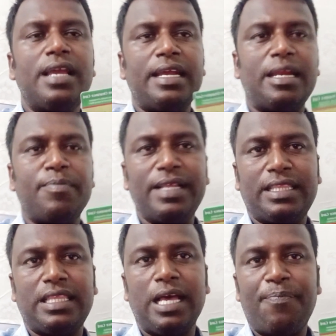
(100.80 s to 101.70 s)
এটা
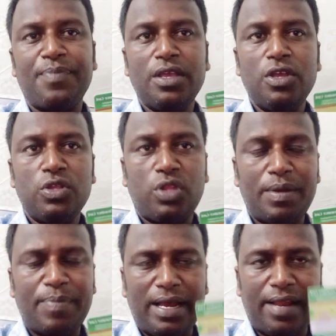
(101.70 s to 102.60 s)
মিথ্যা তবে
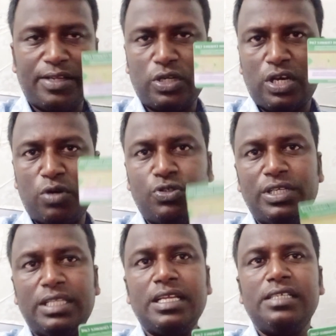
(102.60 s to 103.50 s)
বাংলা সরকারের
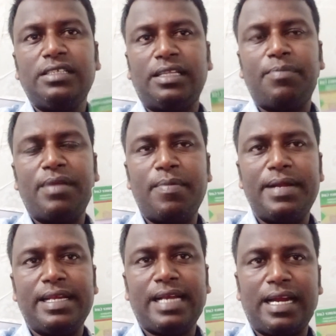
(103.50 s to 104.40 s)
উচিত যাদের
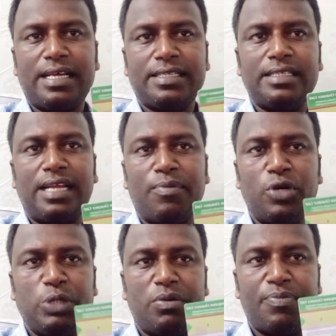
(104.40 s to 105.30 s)
বিএমএটি কার্ড e আছে যারা
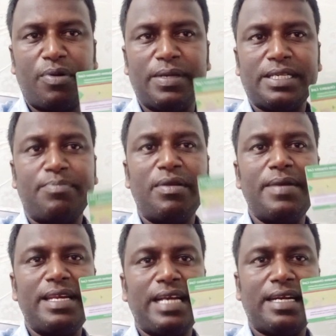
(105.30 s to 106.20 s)
বৈধভাবে প্রবাসী
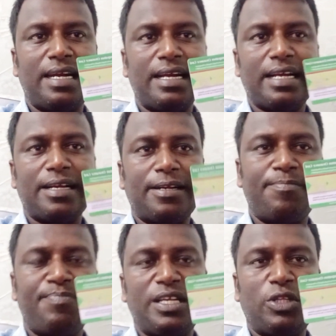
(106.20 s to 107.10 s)
বিএমএটি কার্ডটা e
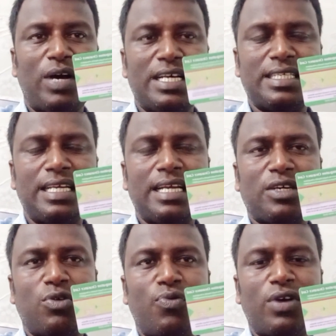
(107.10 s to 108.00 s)
যেহেতু আছে একটা
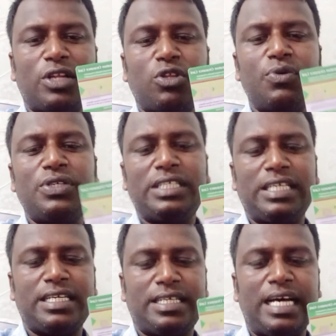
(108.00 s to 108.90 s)
উপকার তো
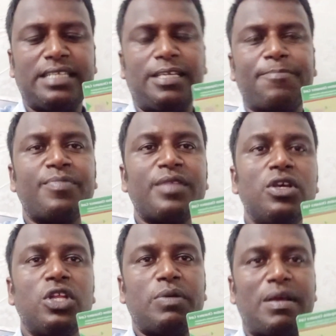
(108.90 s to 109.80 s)
আছে
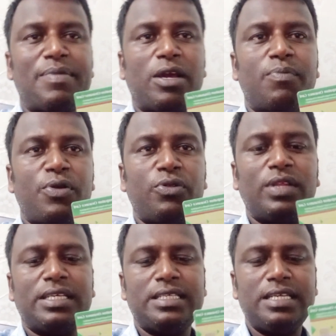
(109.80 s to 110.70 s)
তবে আমি এখন পর্যন্ত
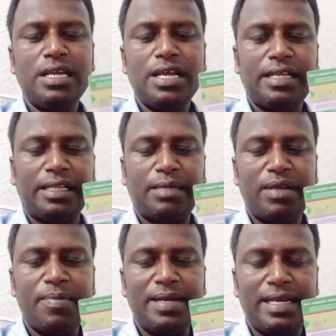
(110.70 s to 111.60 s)
দেখছি যাদের
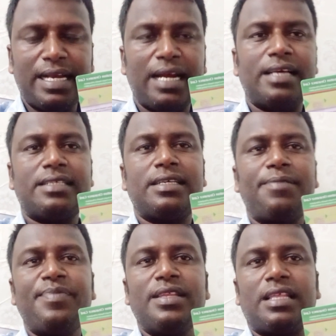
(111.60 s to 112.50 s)
বিএমএটি কার্ড আছে
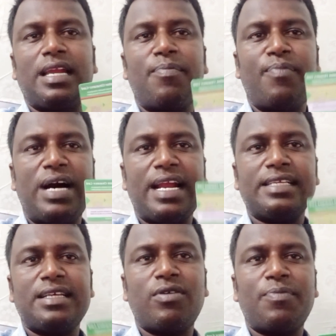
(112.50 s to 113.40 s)
তারা মারা
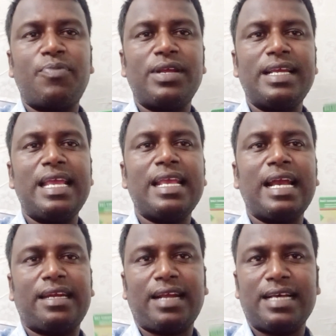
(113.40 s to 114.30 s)
যাওয়ার পরে এই
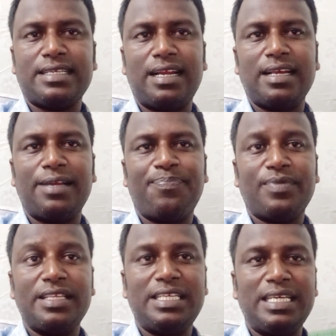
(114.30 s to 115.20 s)
কার্ডটা কাজে লাগে
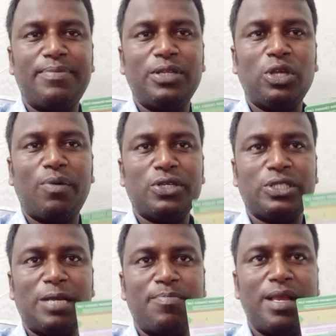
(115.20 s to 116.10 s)
জীবিত
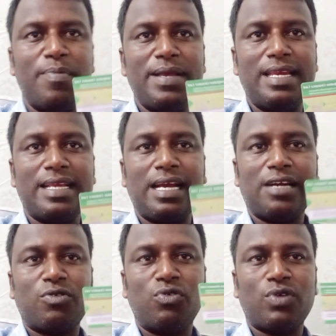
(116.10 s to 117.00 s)
অবস্থায় বিএমএটি কার্ড
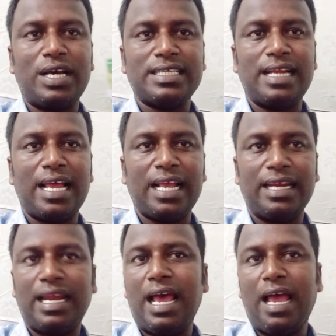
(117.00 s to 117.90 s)
কোনো কাজে লাগে
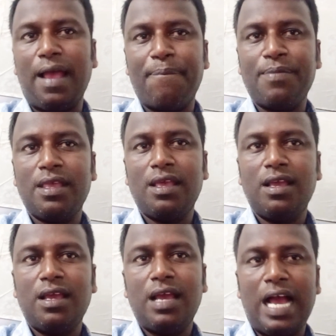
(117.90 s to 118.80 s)
না
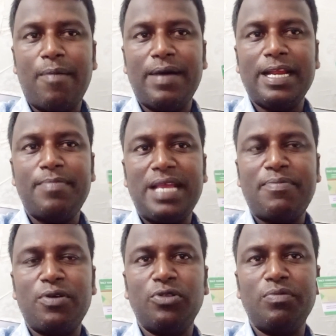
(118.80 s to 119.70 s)
আমার এই
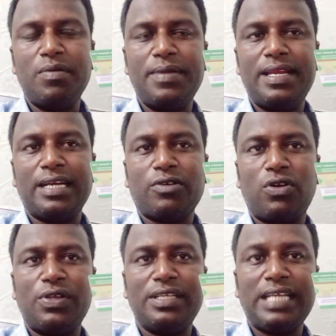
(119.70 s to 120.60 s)
পর্যন্ত বিএমএটি কার্ড করা
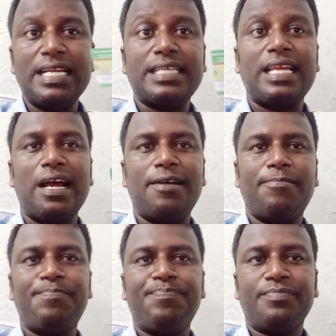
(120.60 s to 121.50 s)
হয়েছে চারটা
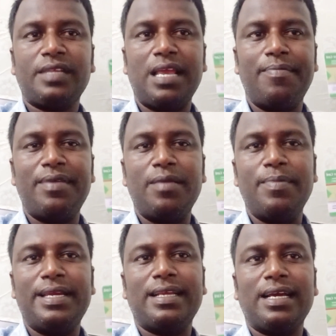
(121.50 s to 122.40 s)
এই
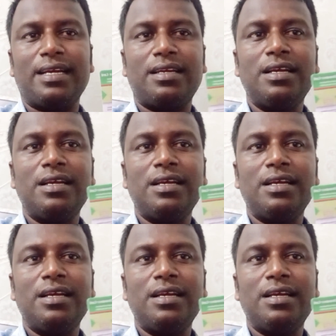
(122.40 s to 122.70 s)
বিএমএটি কার্ড